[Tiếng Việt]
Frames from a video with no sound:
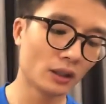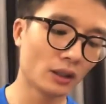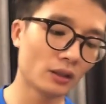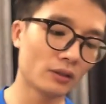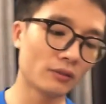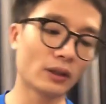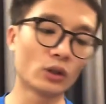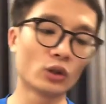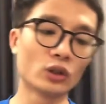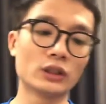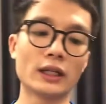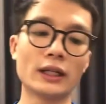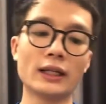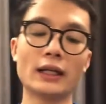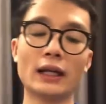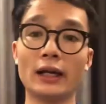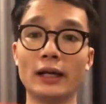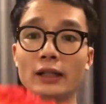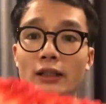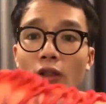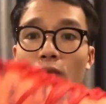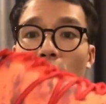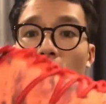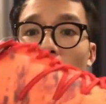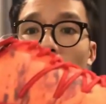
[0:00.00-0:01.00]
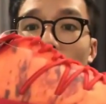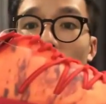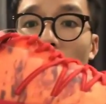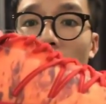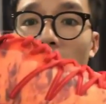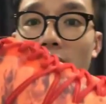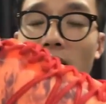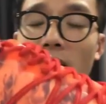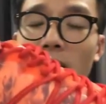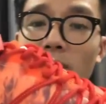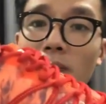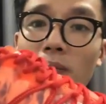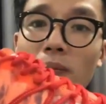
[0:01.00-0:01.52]
và đôi giày này trọng tâm đế
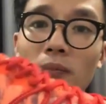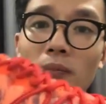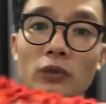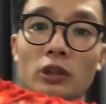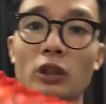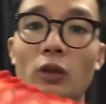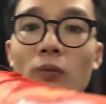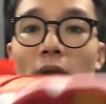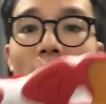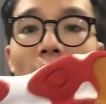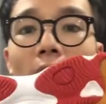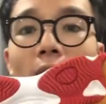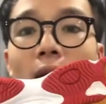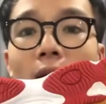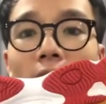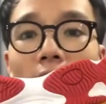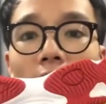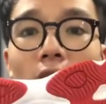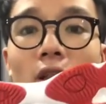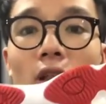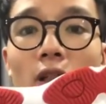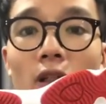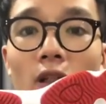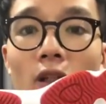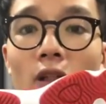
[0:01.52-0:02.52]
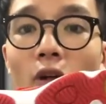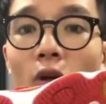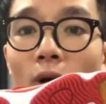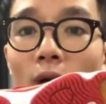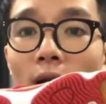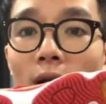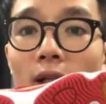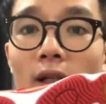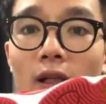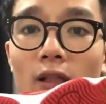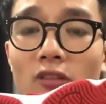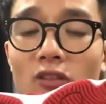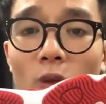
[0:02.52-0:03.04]
thấp dòng đế này thì có khả
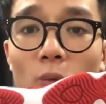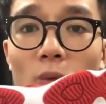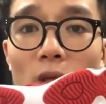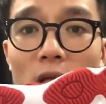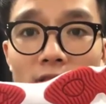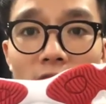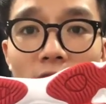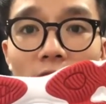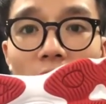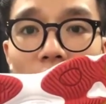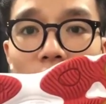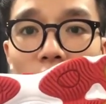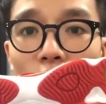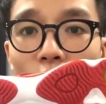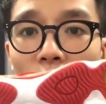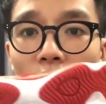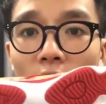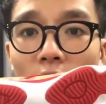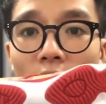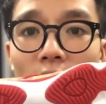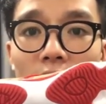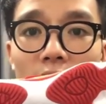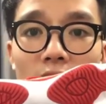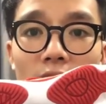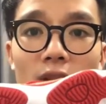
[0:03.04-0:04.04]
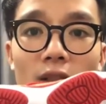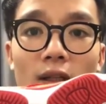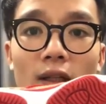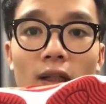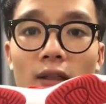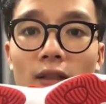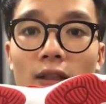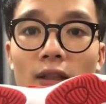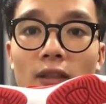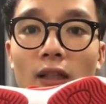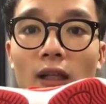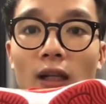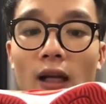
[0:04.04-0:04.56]
năng chống lật rất là tốt nên là
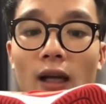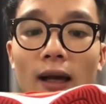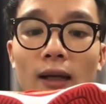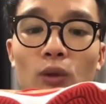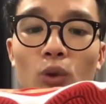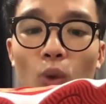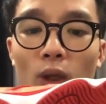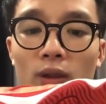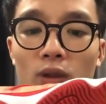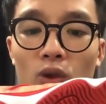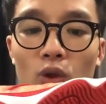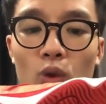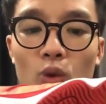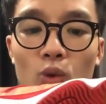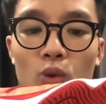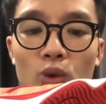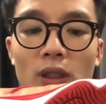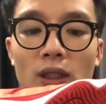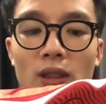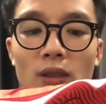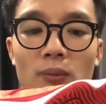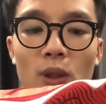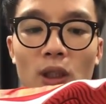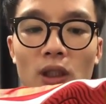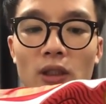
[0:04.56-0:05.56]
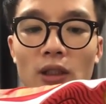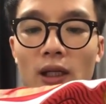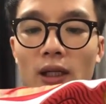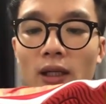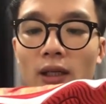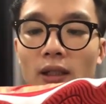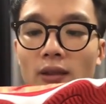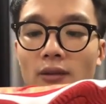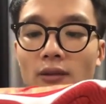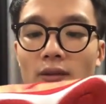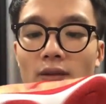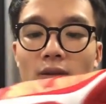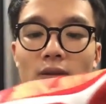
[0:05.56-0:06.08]
đi rất là an toàn cho cổ chân mọi người
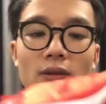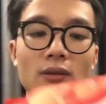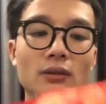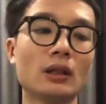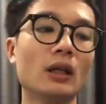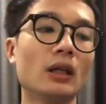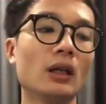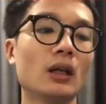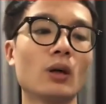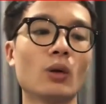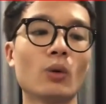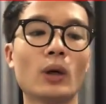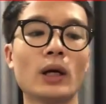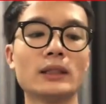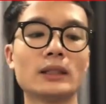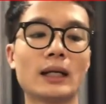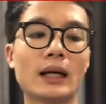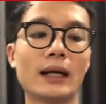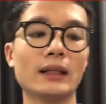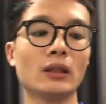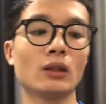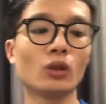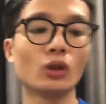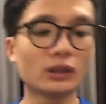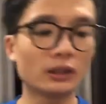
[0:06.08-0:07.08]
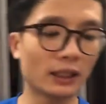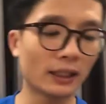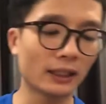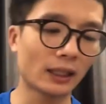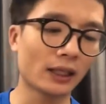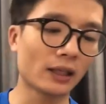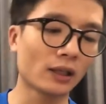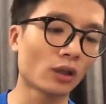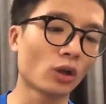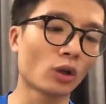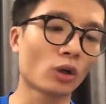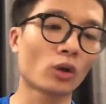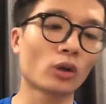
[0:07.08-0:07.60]
ngoài ra thì đôi giày
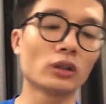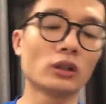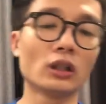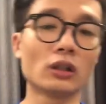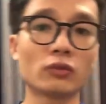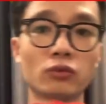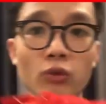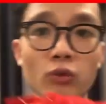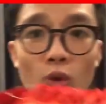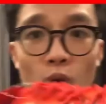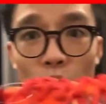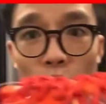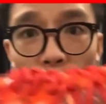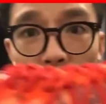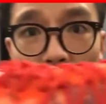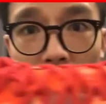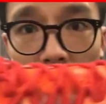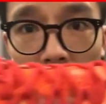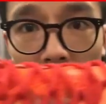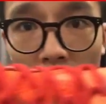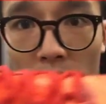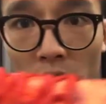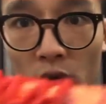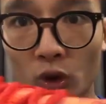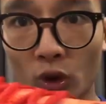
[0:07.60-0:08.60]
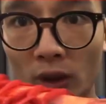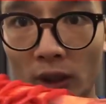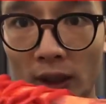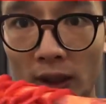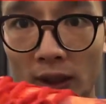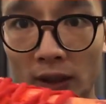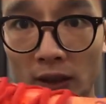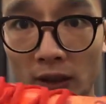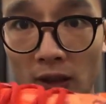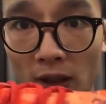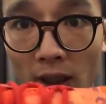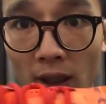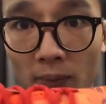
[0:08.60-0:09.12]
này nó còn được phủ chỗ này
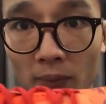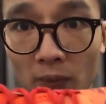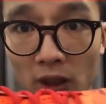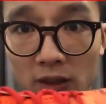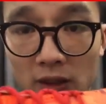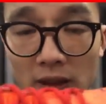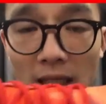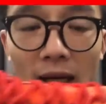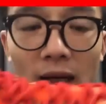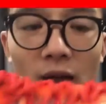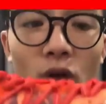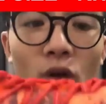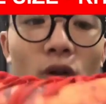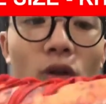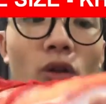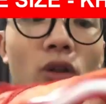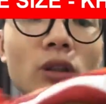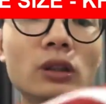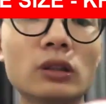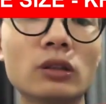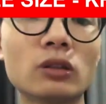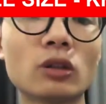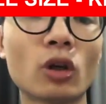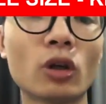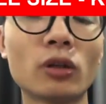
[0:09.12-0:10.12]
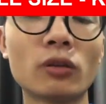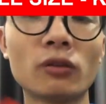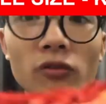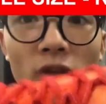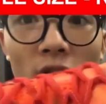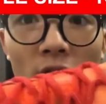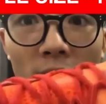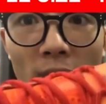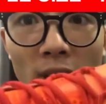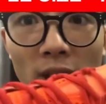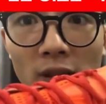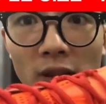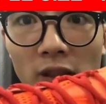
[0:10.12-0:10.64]
thì được ép nhiệt ra còn đôi còn phía
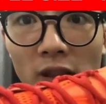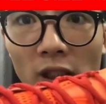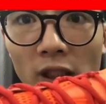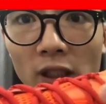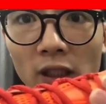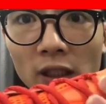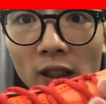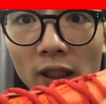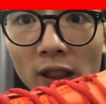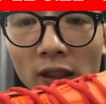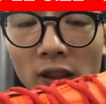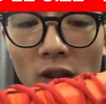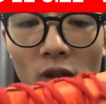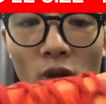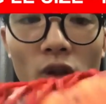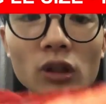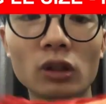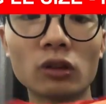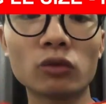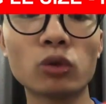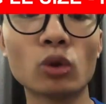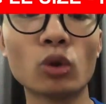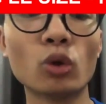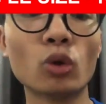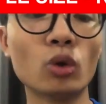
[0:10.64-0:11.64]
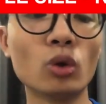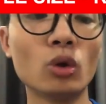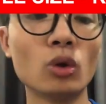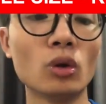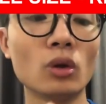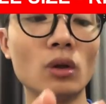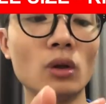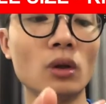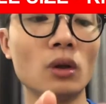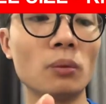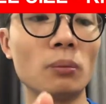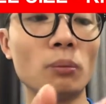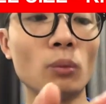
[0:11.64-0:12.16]
bên trên này thì nó được phủ
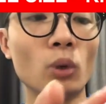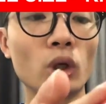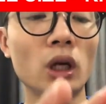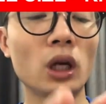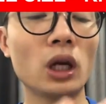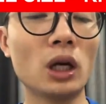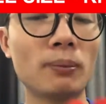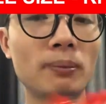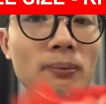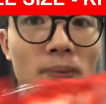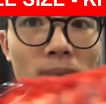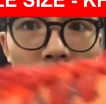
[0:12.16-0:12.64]
một lớp